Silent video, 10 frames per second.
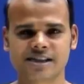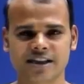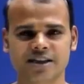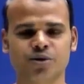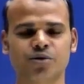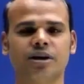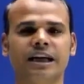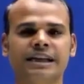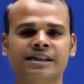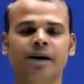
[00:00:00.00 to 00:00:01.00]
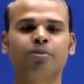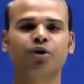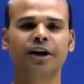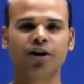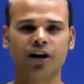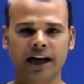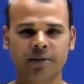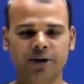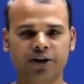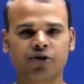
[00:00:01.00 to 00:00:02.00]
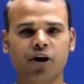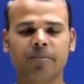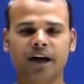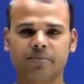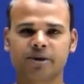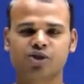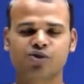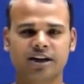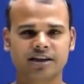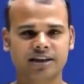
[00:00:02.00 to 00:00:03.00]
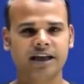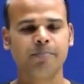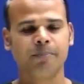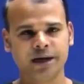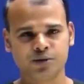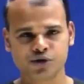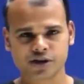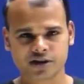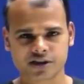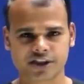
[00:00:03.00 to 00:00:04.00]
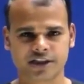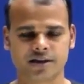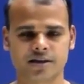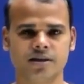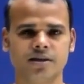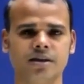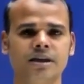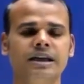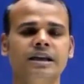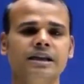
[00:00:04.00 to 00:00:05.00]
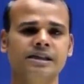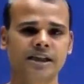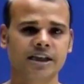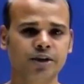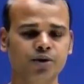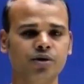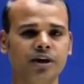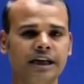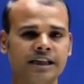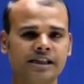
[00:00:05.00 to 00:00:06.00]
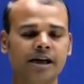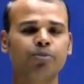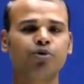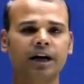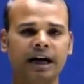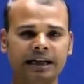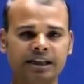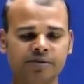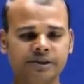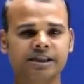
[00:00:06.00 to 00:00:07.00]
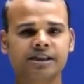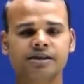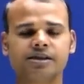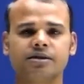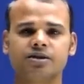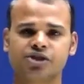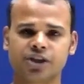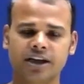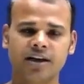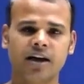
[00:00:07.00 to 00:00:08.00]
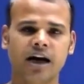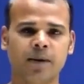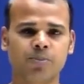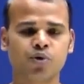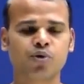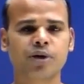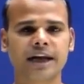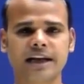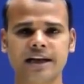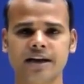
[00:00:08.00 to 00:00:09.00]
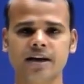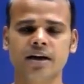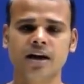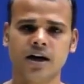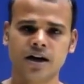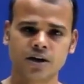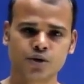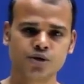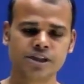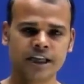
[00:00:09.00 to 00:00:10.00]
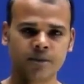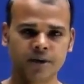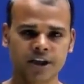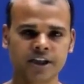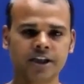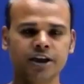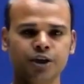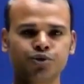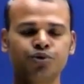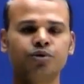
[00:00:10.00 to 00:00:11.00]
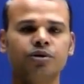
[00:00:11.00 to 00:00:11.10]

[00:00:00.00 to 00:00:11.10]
साथियों एग्जामपुर के ऑनलाइन प्लेटफॉर्म में आपका स्वागत है मैं हूं चंद्रशेखर साथियों एग्जामपुर आईएसपीसीएस चैनल आप लोगों के लिए हर रोज एक बर्निंग इशू